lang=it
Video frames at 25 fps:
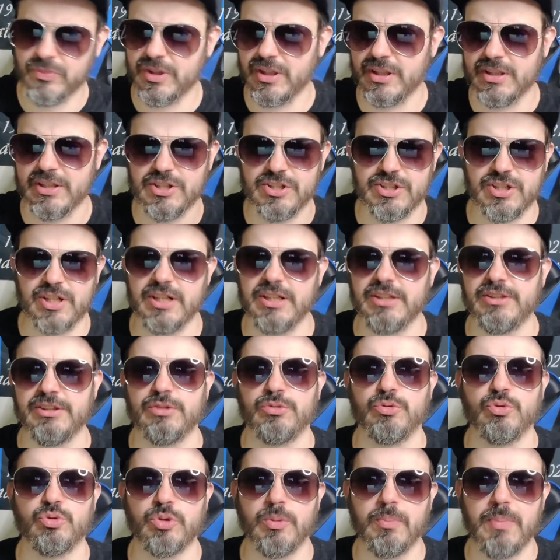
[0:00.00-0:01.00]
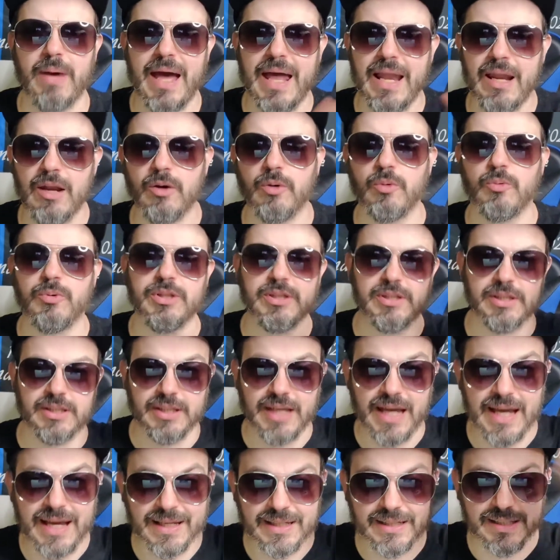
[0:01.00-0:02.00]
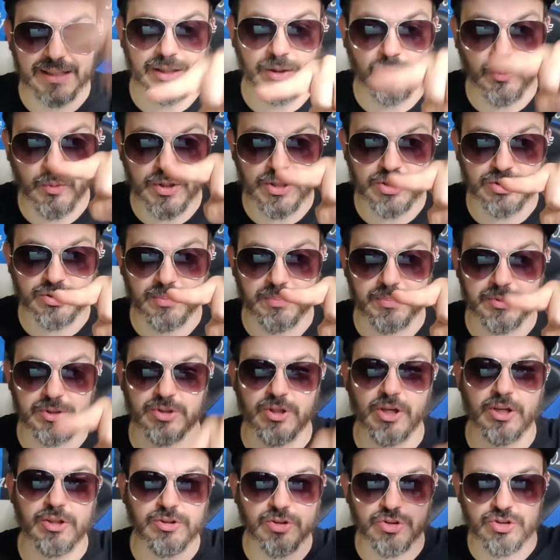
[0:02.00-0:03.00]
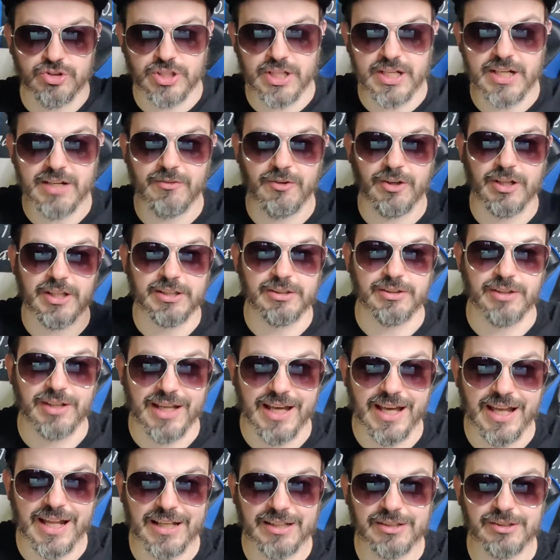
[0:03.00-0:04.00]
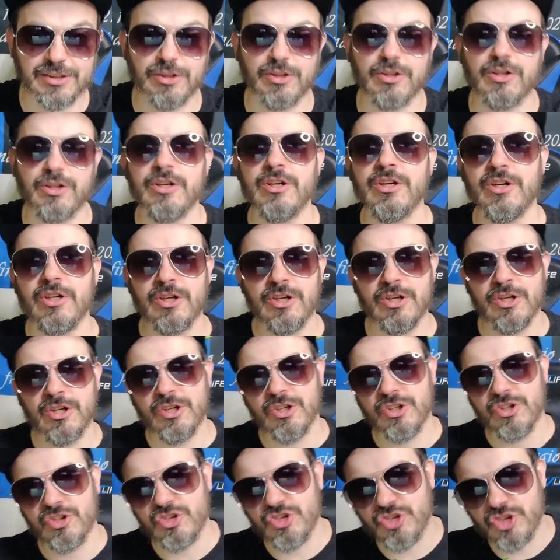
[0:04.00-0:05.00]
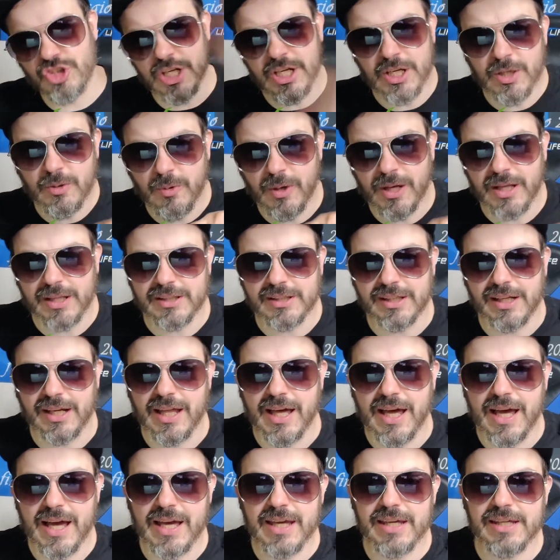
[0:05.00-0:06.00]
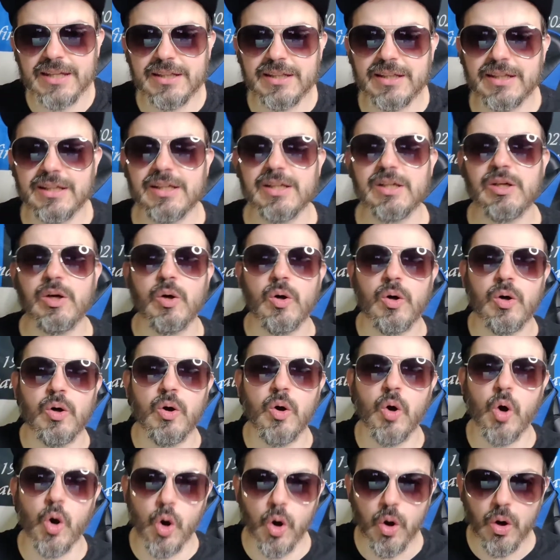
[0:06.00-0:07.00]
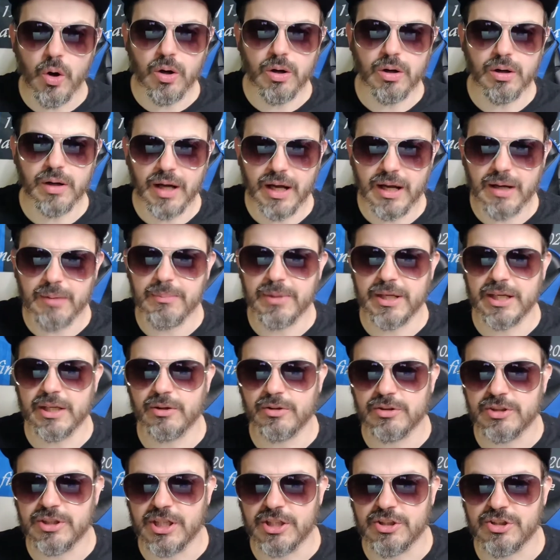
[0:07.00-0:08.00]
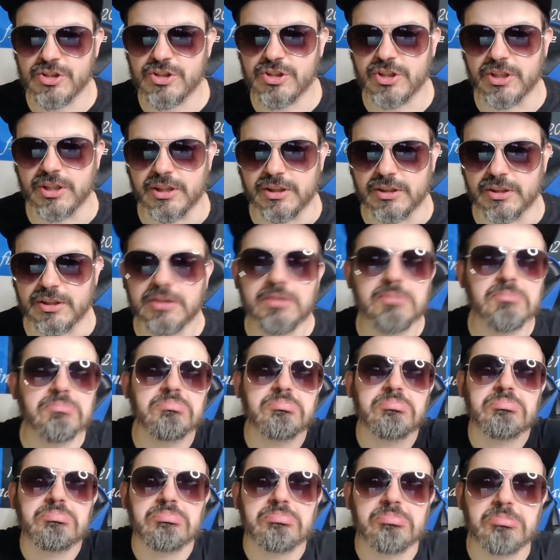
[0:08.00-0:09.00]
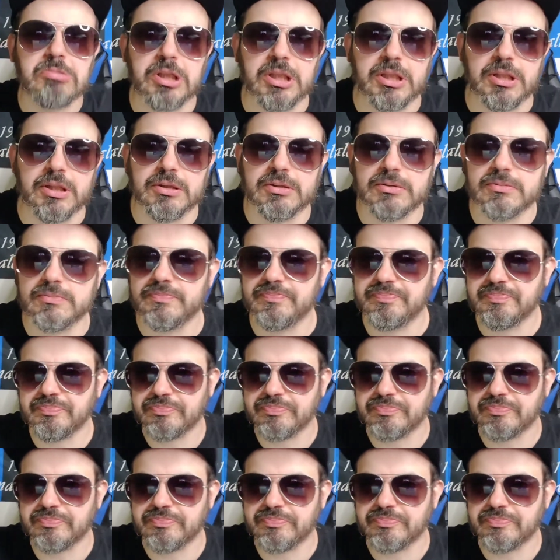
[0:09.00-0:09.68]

gli iscritti, tutto bello, quindi anche in questo episodio se ne volete un altro, 50 like o almeno 10 iscritti. Quindi